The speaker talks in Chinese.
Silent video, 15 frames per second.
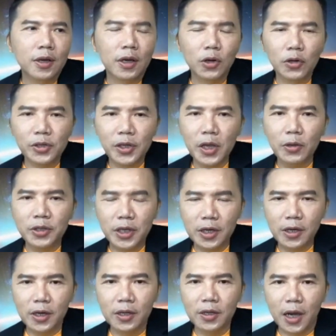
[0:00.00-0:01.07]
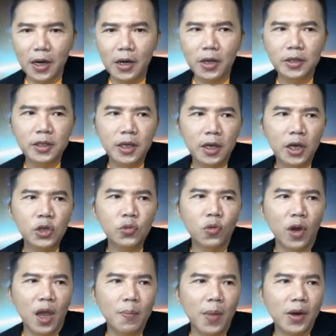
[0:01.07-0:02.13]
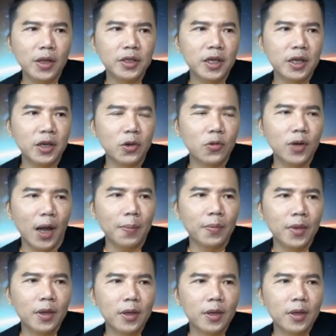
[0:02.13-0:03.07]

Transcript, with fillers: 俄罗斯有七个人感染了 H 五 N 八的禽流感，